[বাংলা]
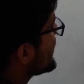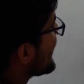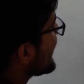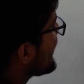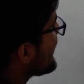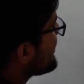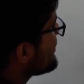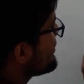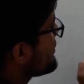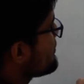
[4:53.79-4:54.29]

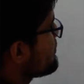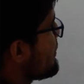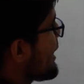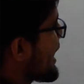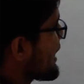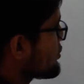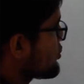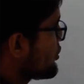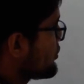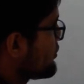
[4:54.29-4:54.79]
দ্বারা
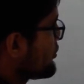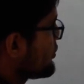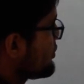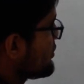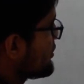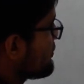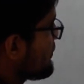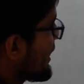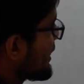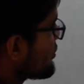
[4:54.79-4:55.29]
ভাগ করব
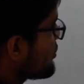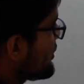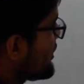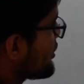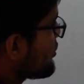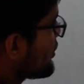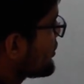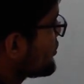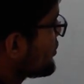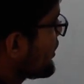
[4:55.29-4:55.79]
ভাগ করলে
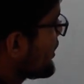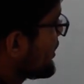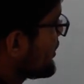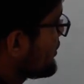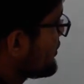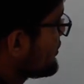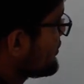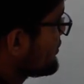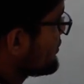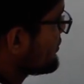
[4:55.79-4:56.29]
কত হয়
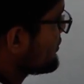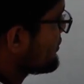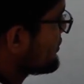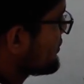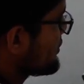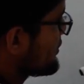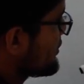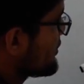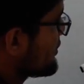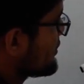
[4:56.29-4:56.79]

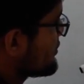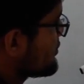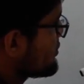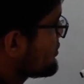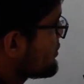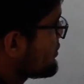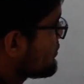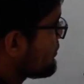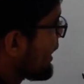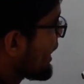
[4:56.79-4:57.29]

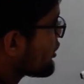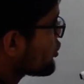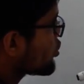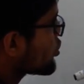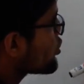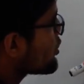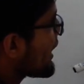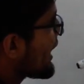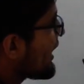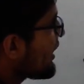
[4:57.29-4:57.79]
বারো
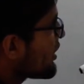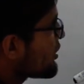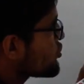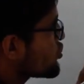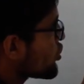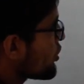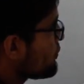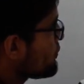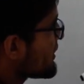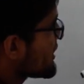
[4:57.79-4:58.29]
দুগুণা
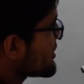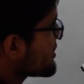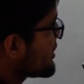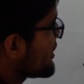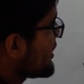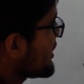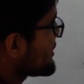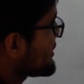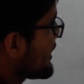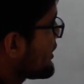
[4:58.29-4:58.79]
চব্বিশ
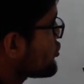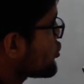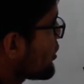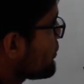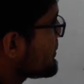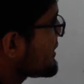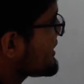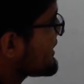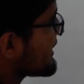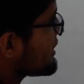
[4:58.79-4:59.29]
তাহলে
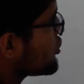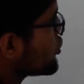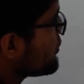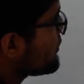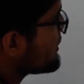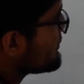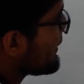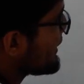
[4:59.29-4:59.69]
চব্বিশ থেকে চব্বিশ